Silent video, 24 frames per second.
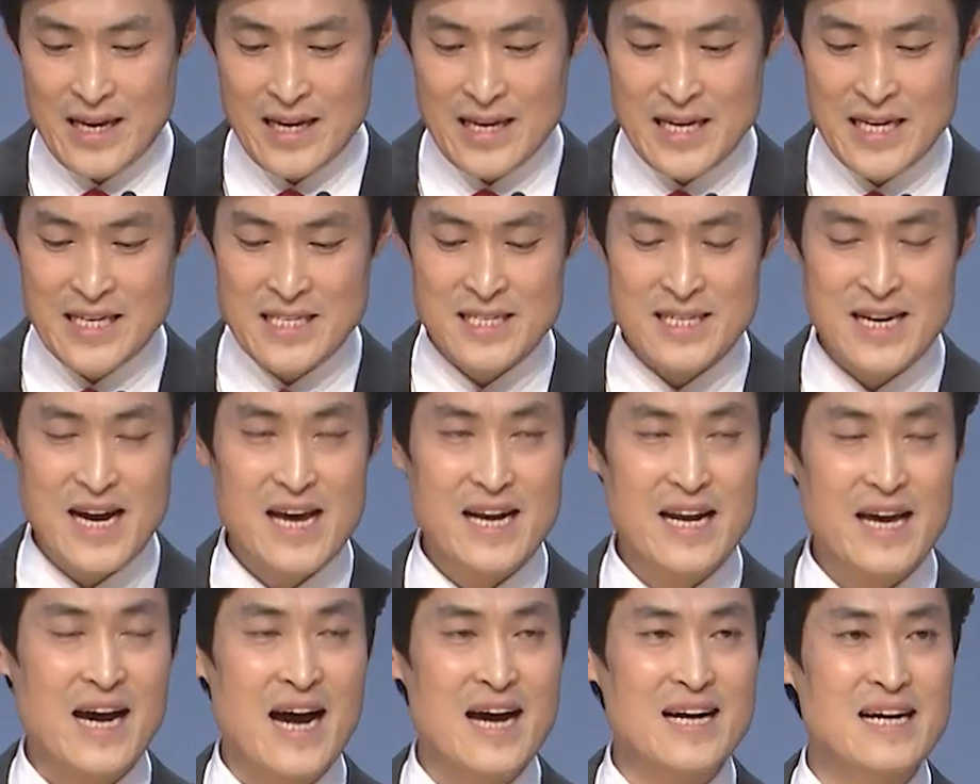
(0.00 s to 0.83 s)

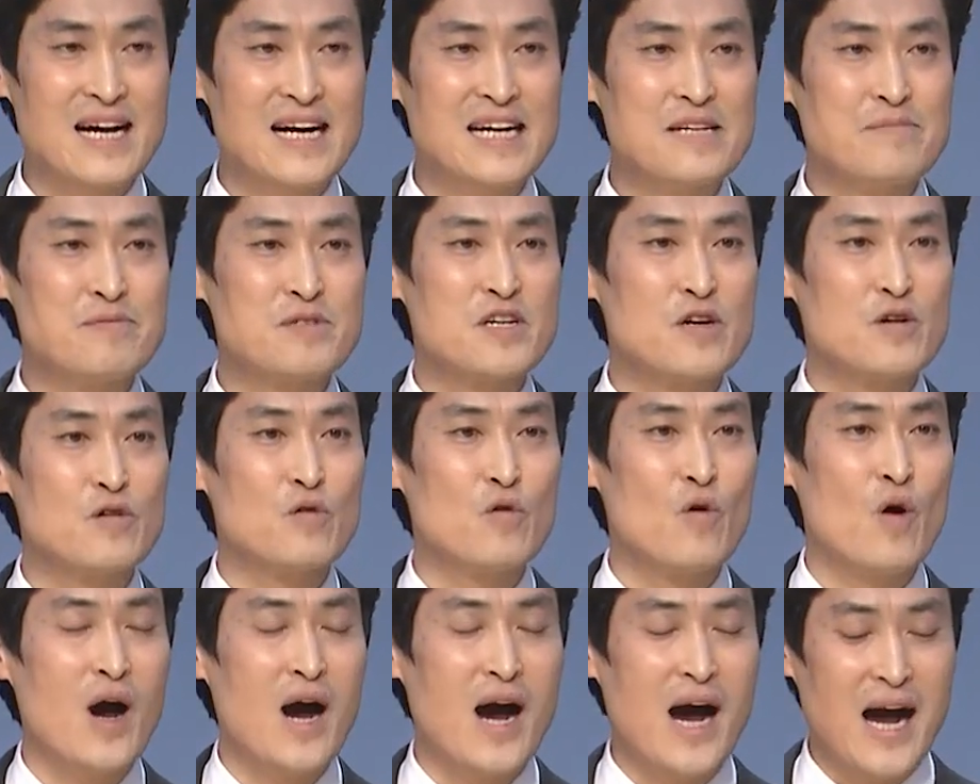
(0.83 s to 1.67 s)
이스라엘의 가나안
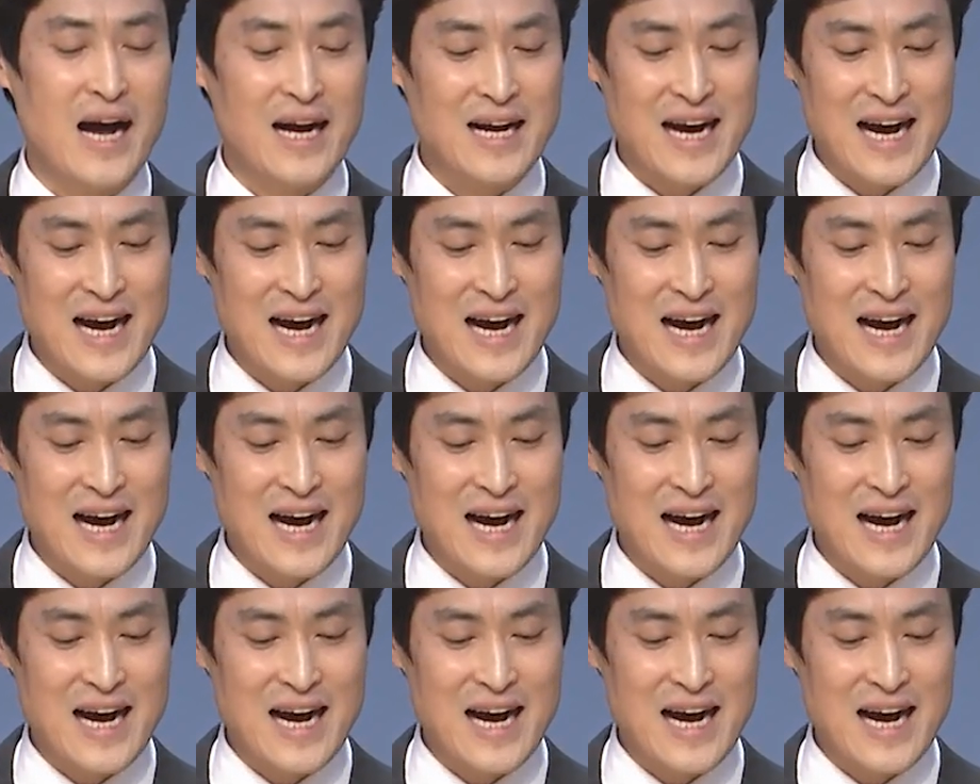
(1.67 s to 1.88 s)
입성과